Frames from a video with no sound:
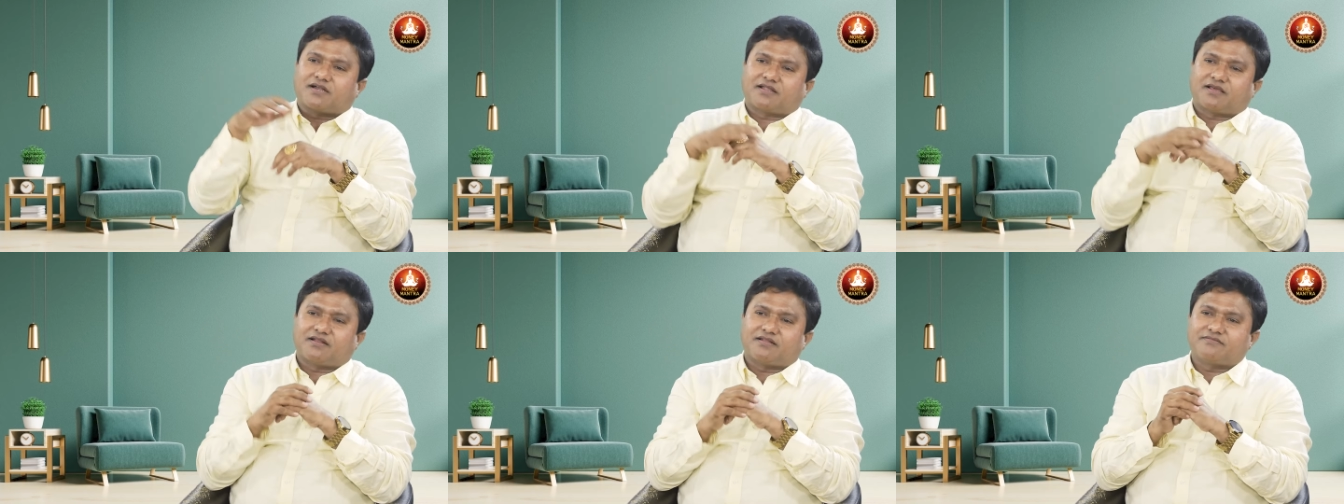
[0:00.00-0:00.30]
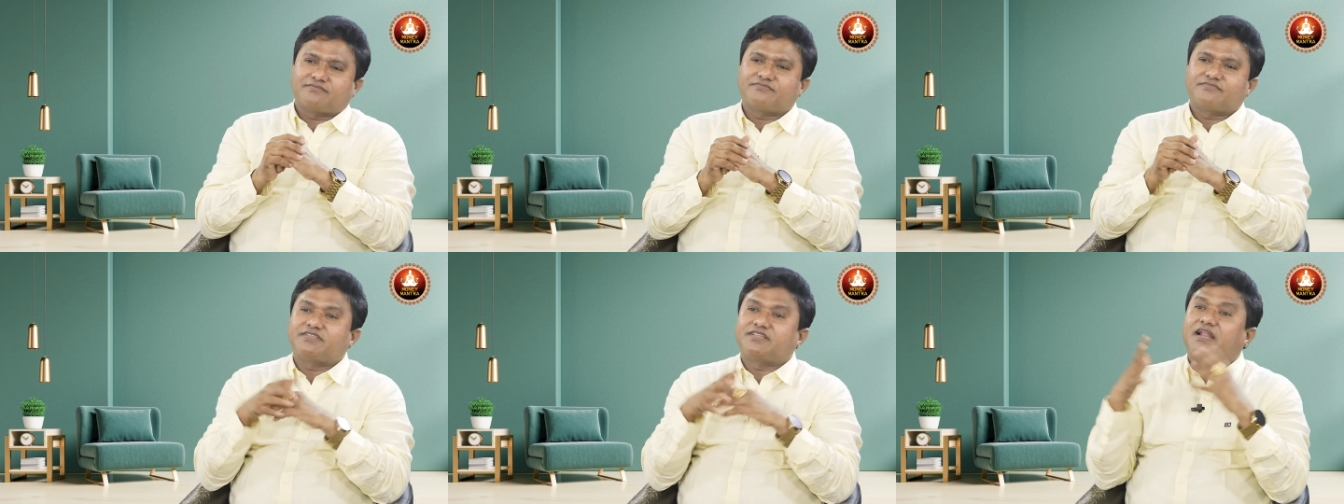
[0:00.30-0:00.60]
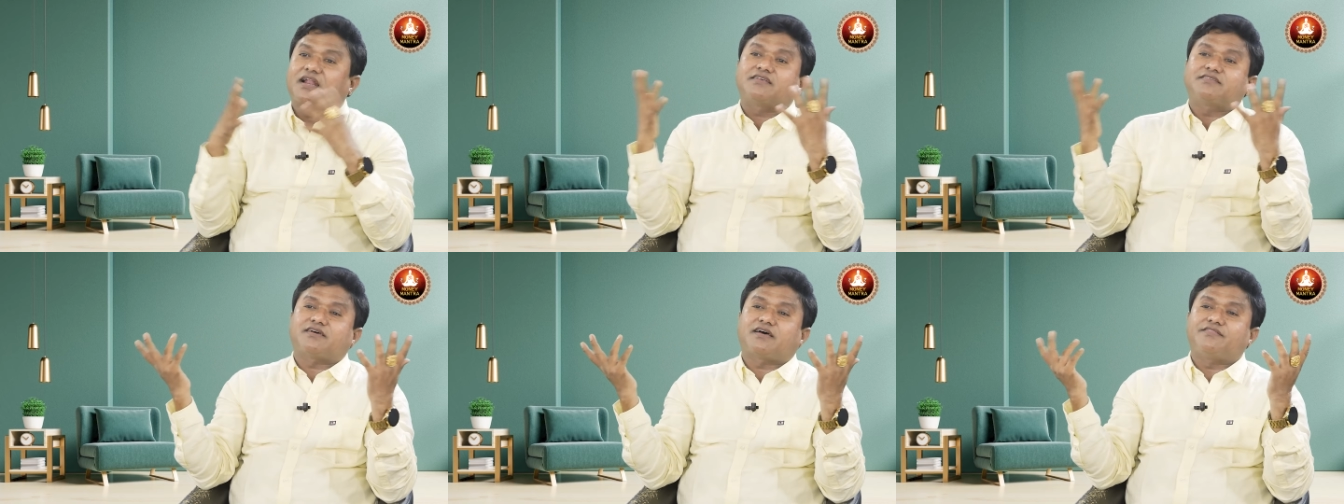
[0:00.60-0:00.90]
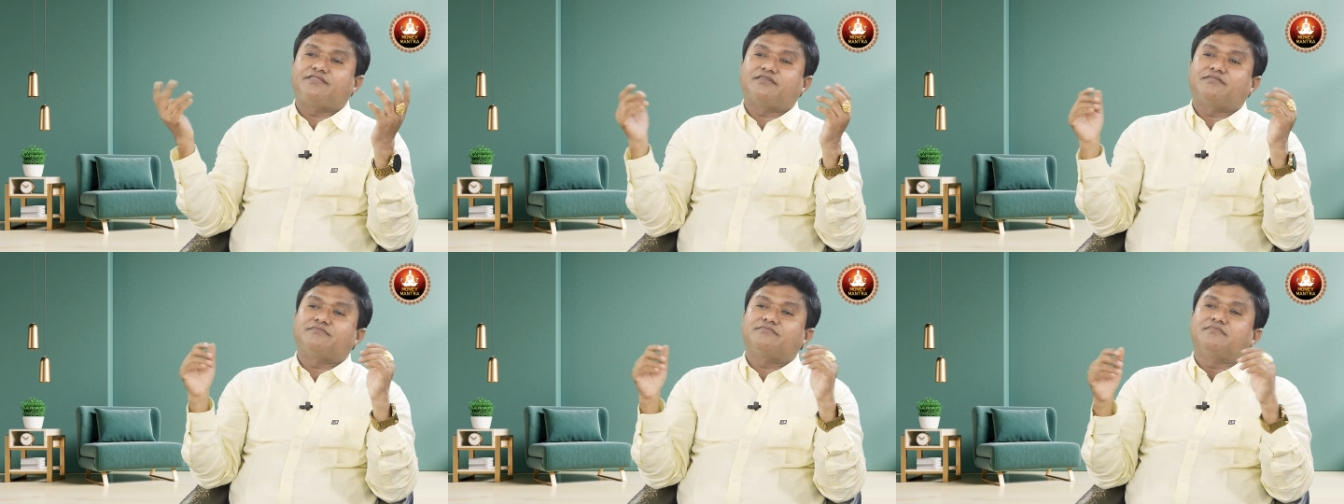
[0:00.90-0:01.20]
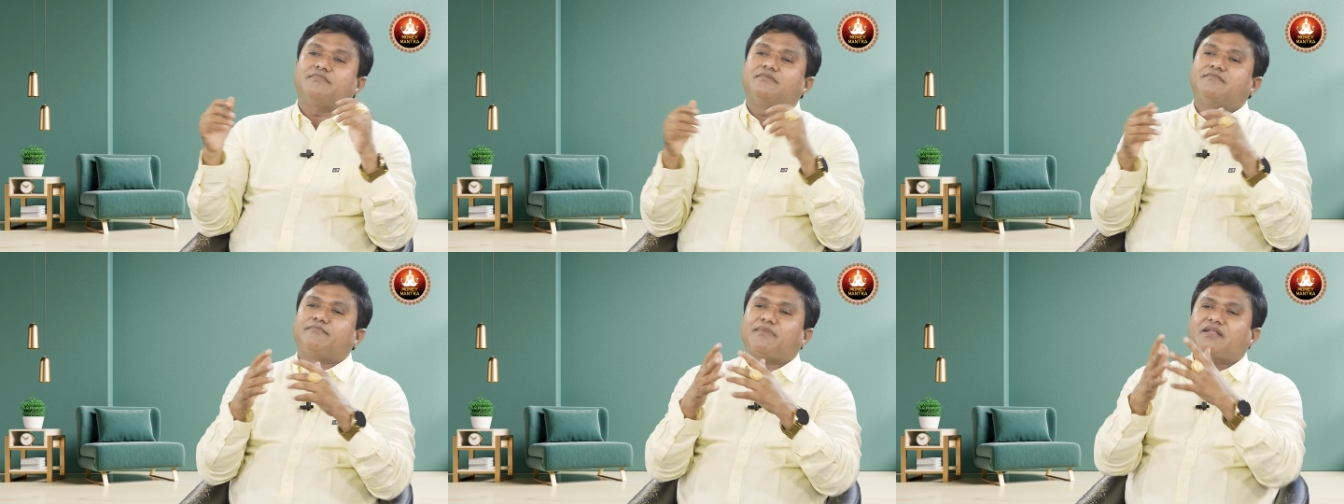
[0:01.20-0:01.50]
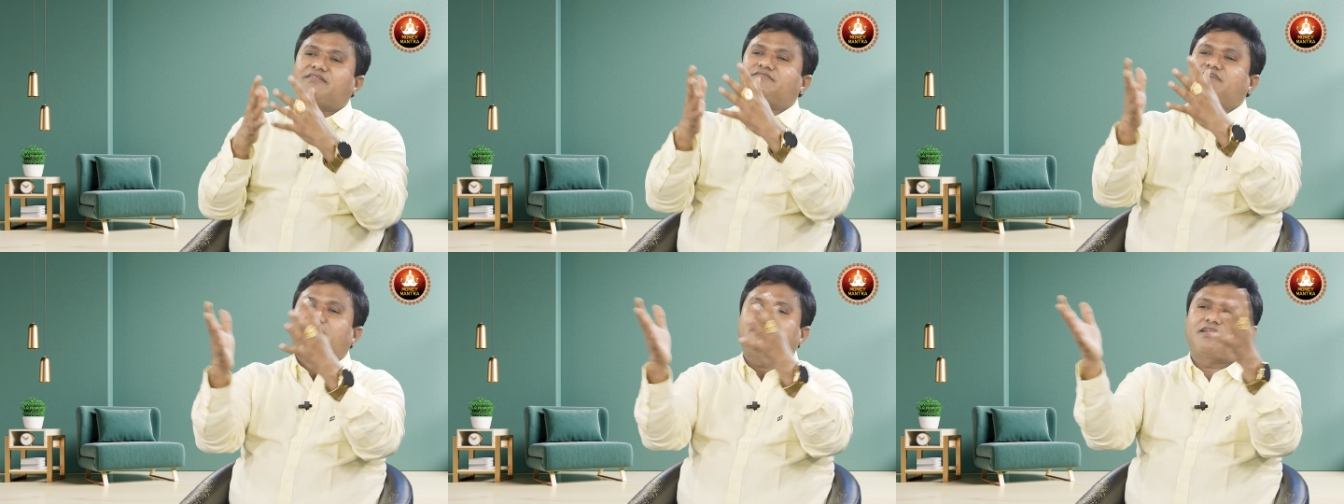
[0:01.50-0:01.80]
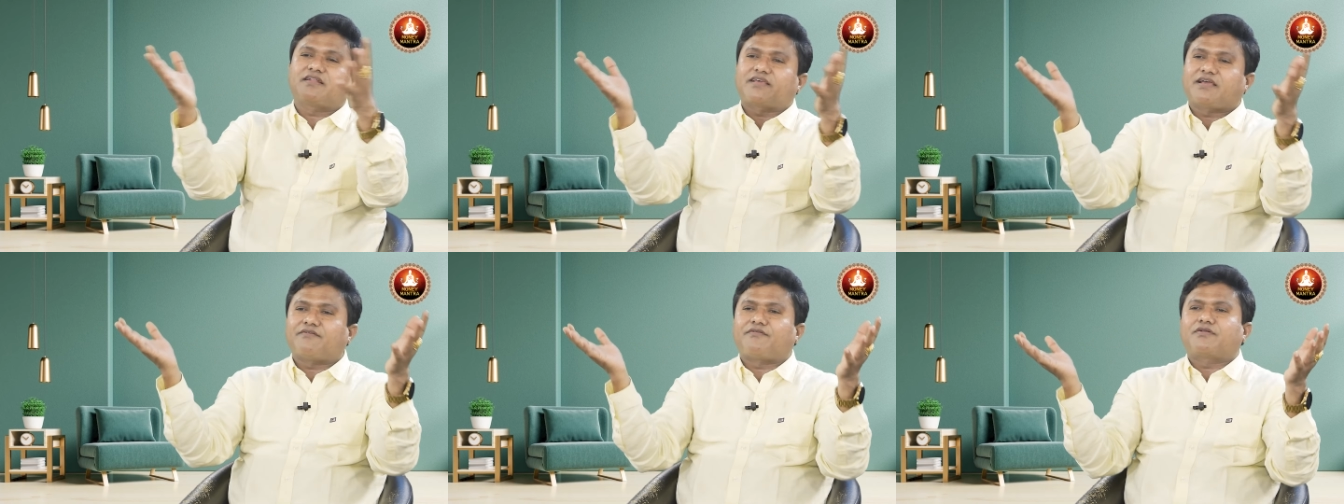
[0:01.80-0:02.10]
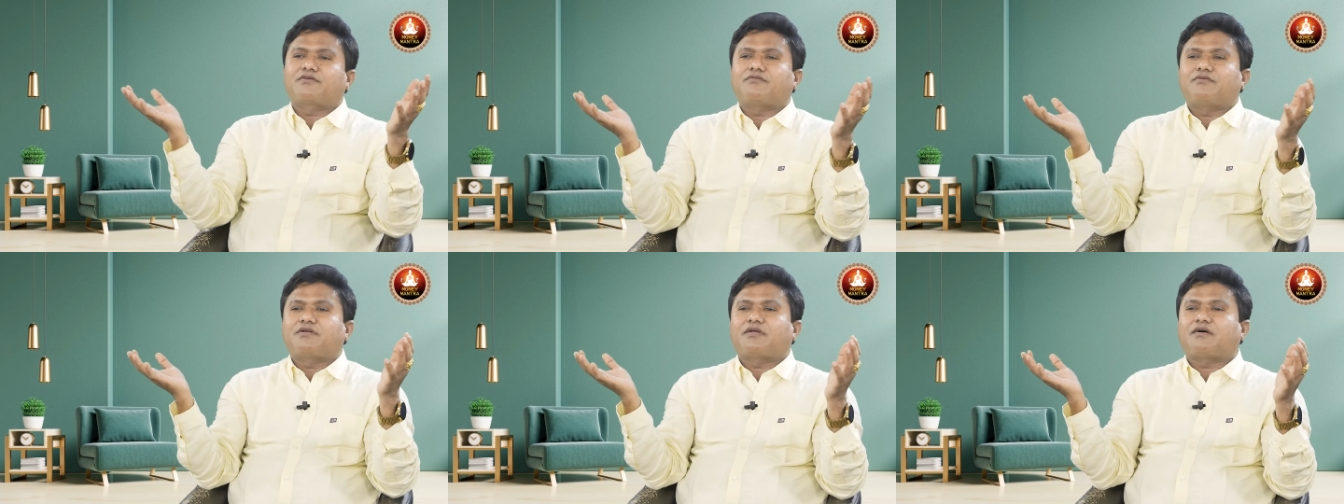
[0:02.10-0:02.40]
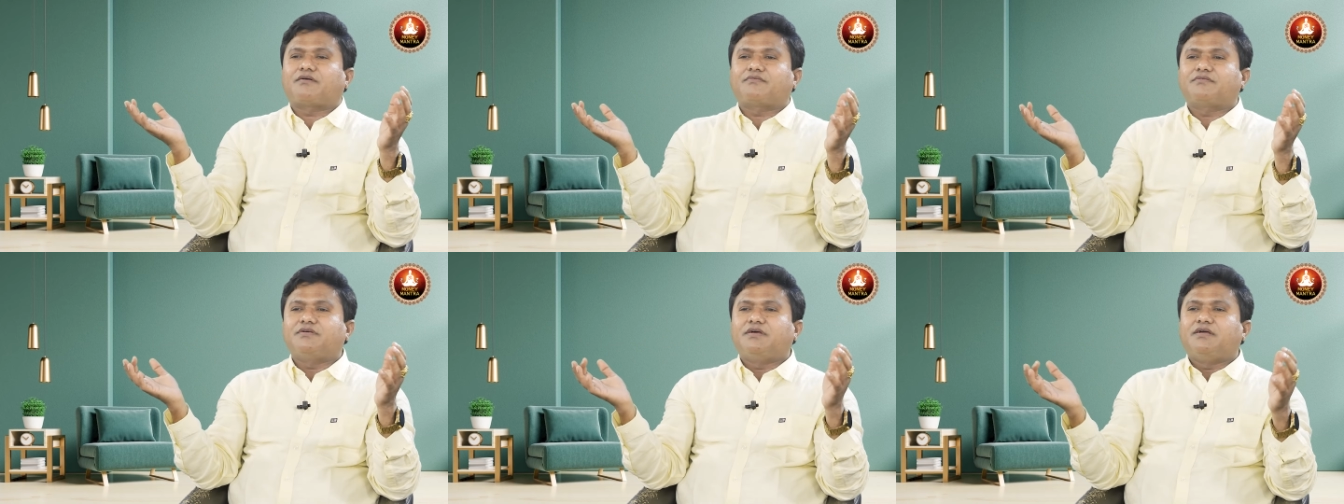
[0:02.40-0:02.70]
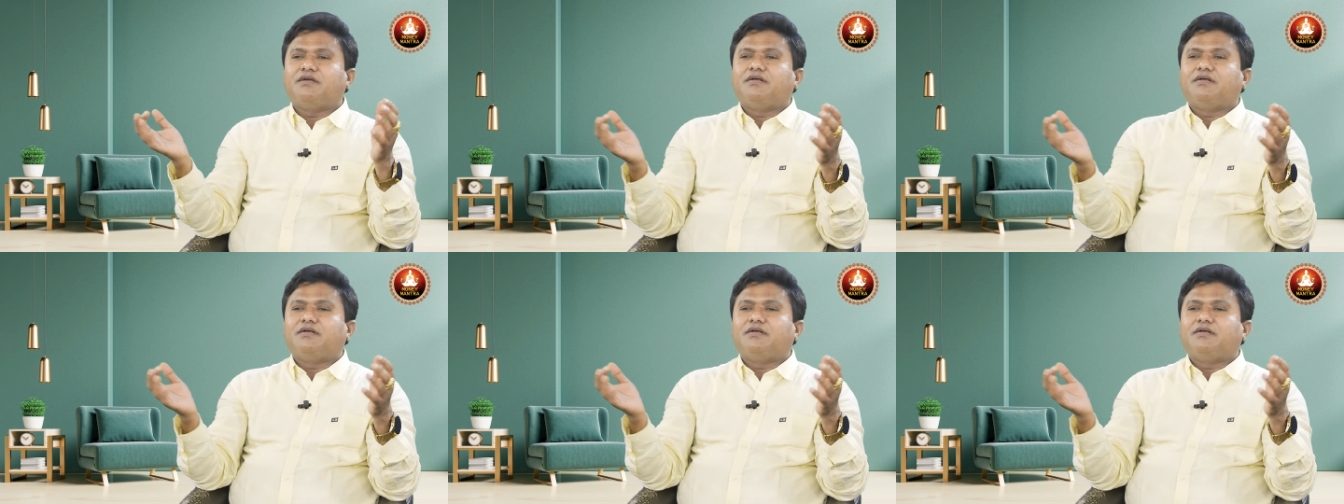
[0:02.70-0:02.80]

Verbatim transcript: కట్టాలి ఇది ఎలా సాధ్యం మనం జనరల్గా ఏమనుకుంటాం